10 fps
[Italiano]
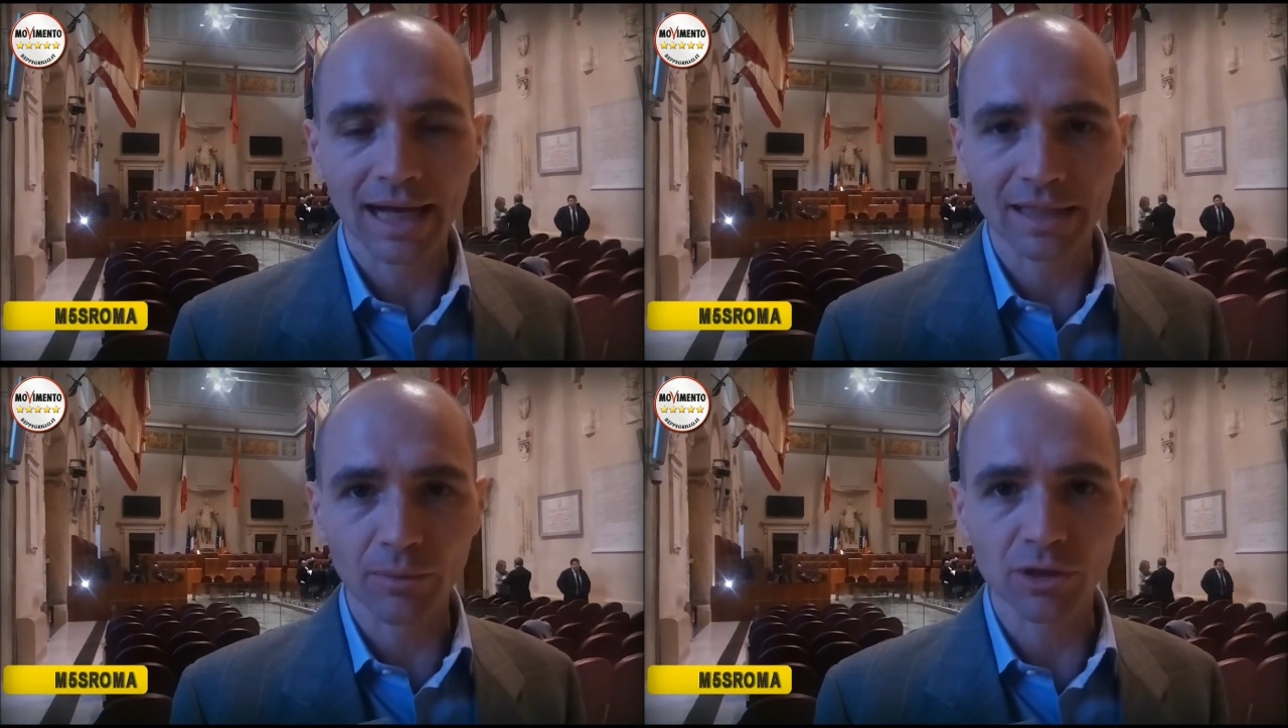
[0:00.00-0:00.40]

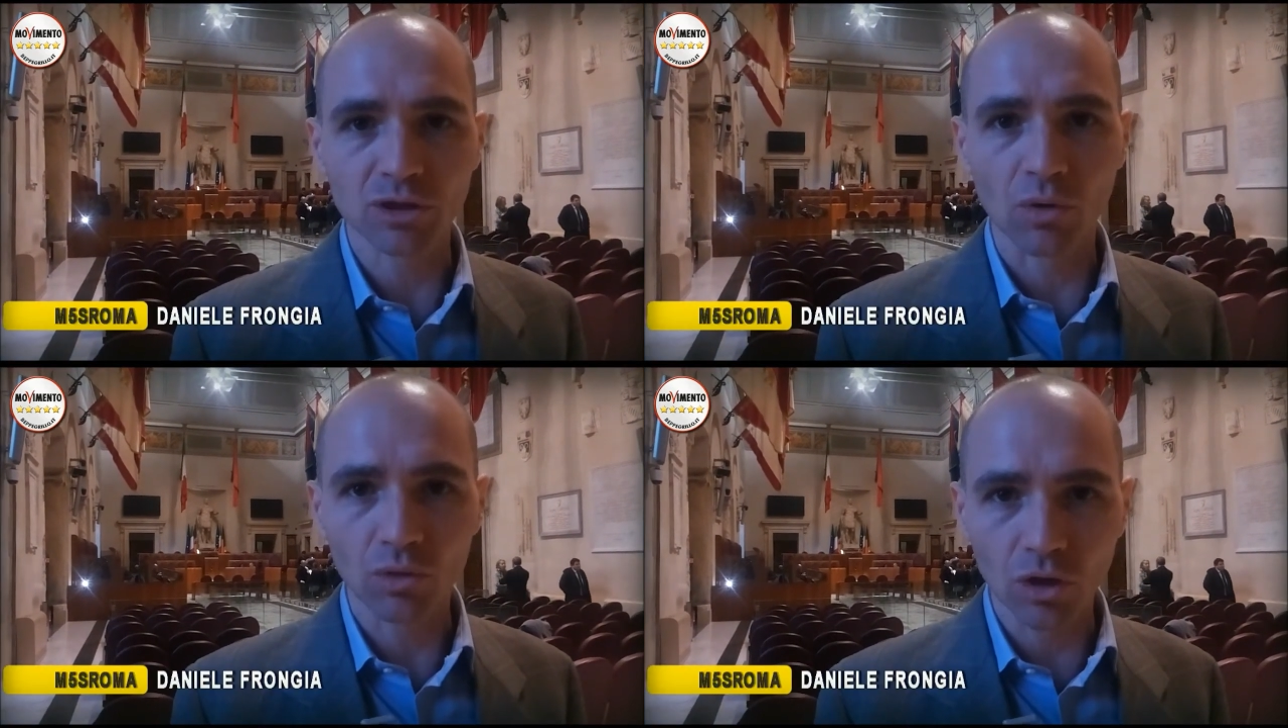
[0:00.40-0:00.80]
anche
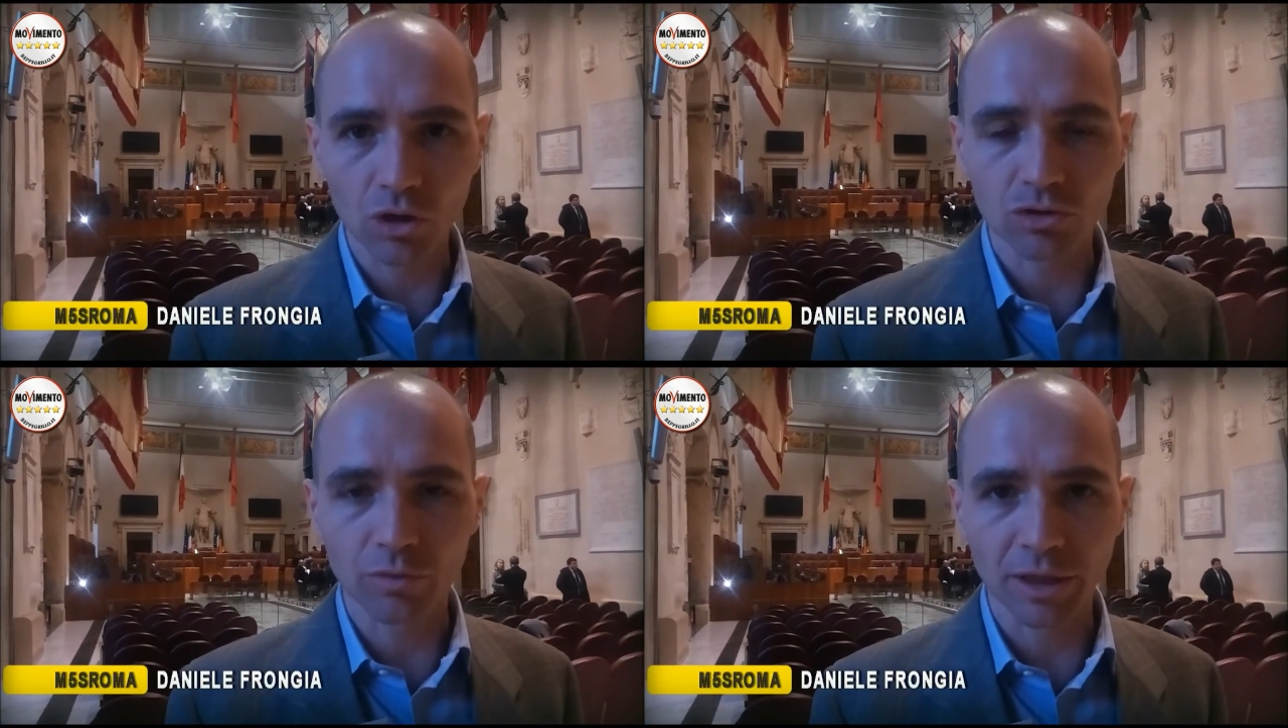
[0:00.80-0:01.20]
questo ha un
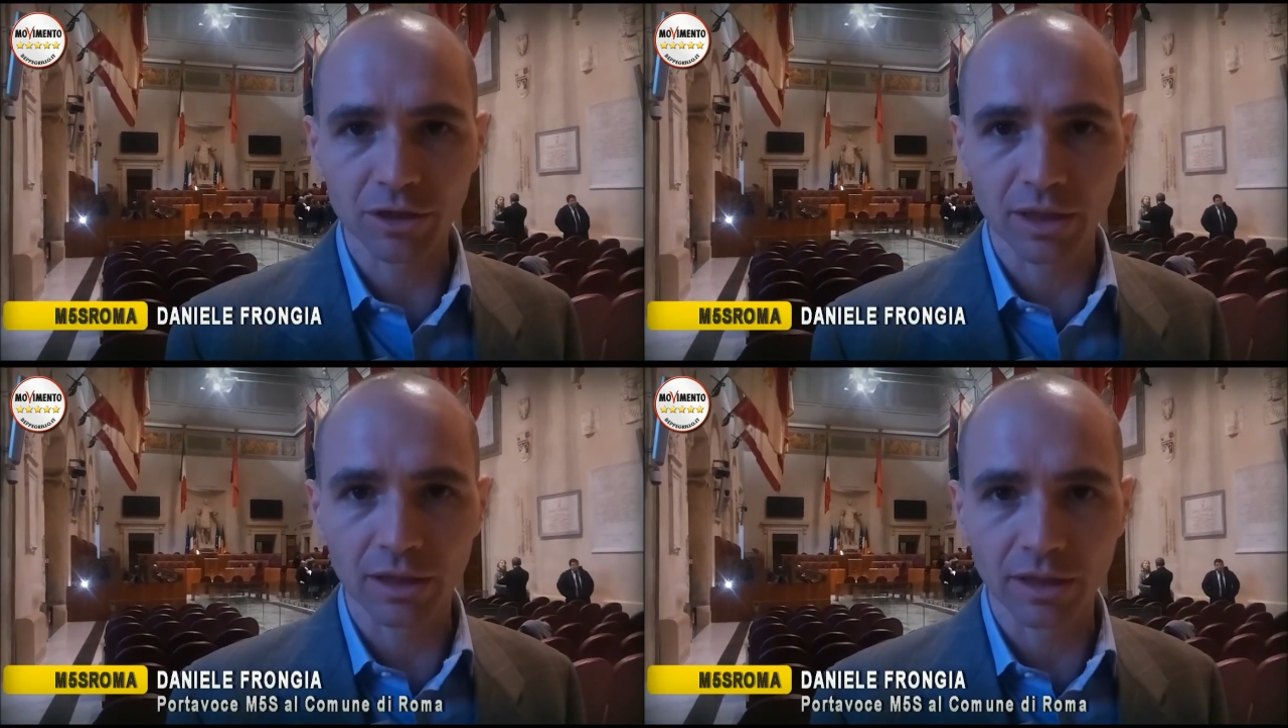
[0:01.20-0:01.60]
costo per i
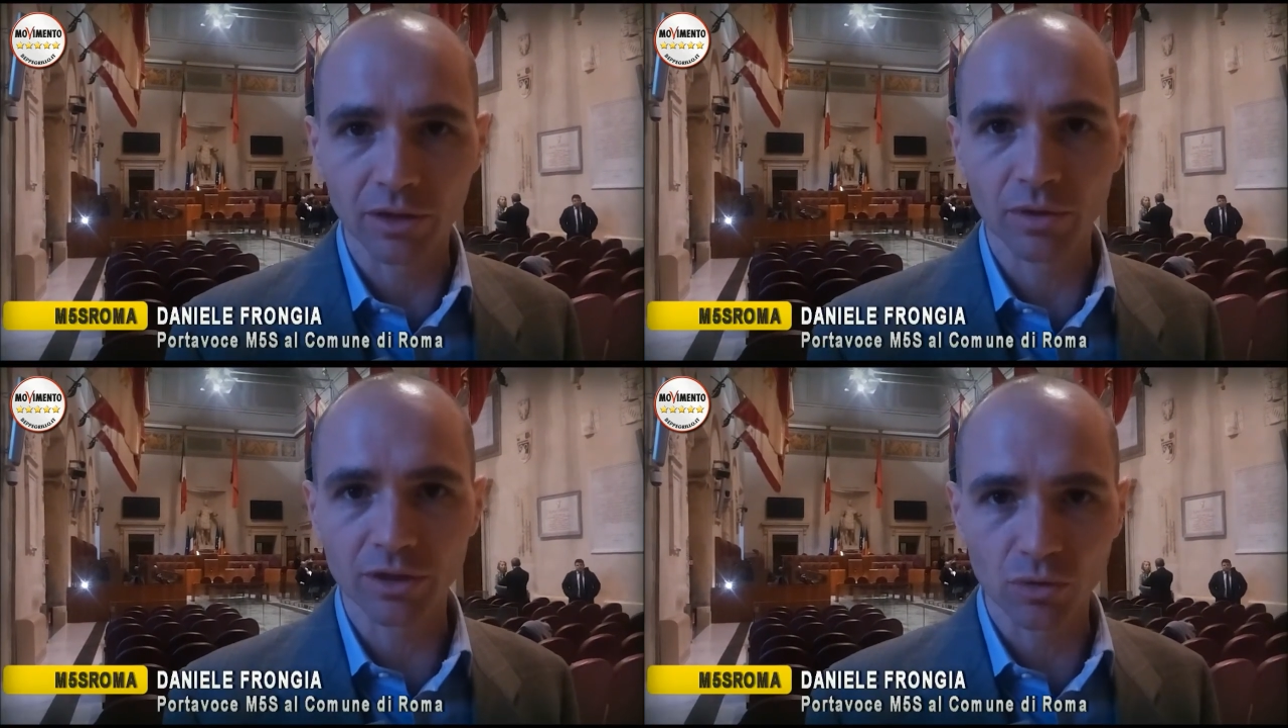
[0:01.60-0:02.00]

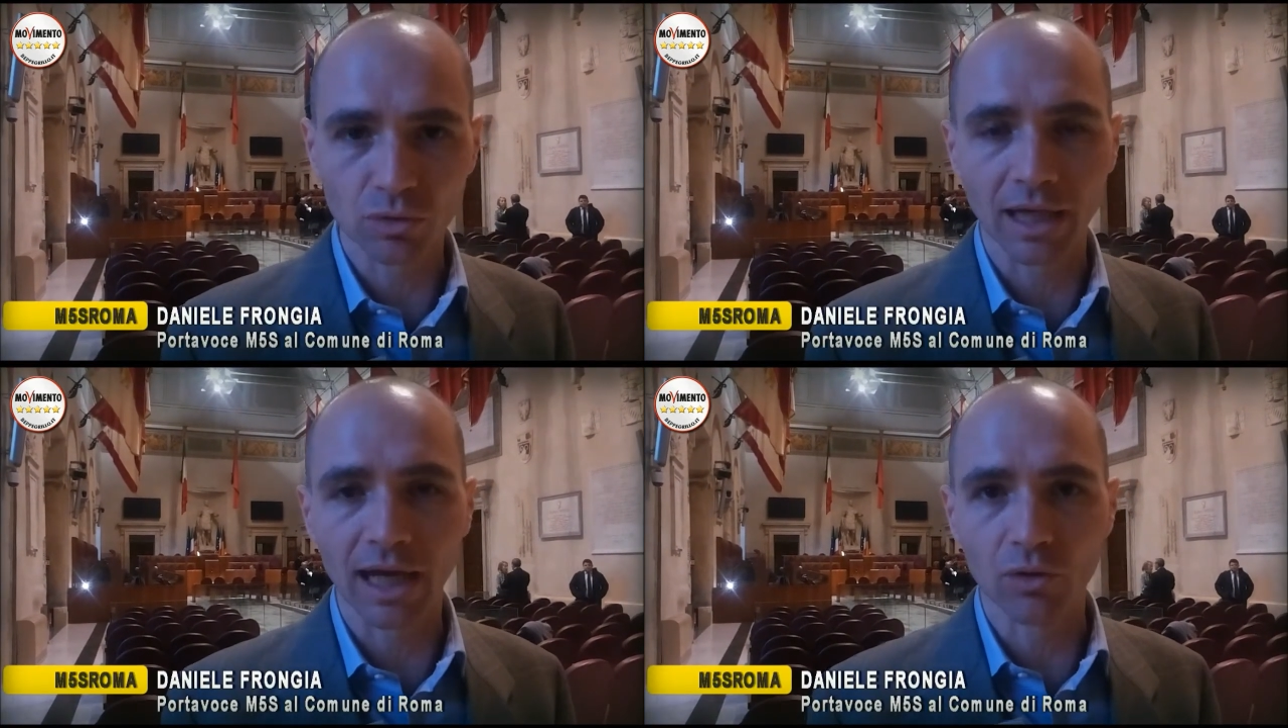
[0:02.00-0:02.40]
cittadini, ogni
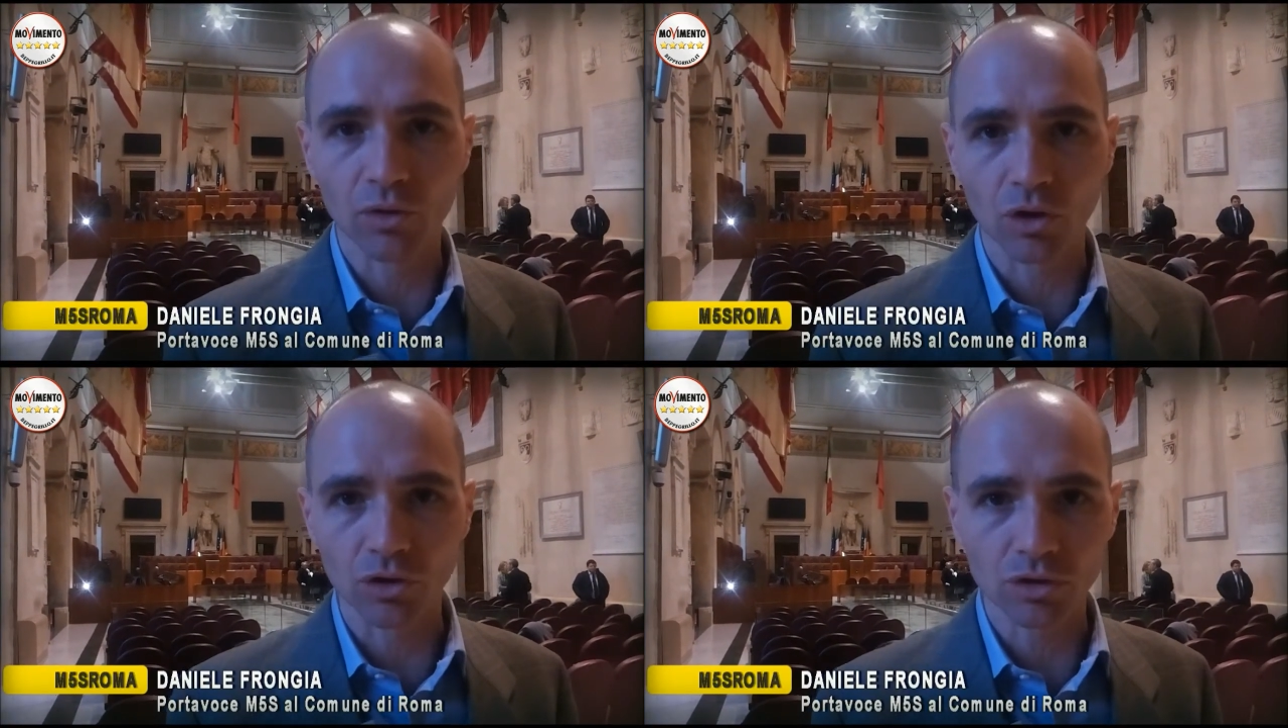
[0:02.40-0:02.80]
seduta ha
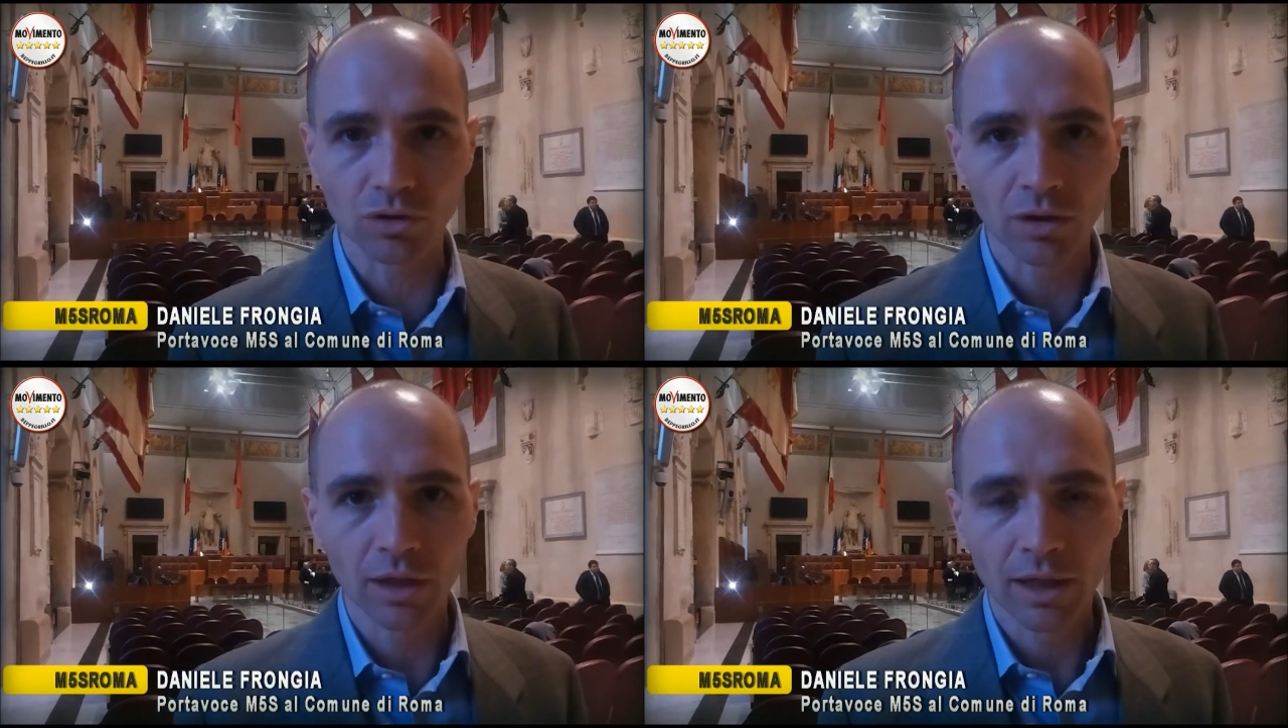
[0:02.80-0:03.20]
un costo.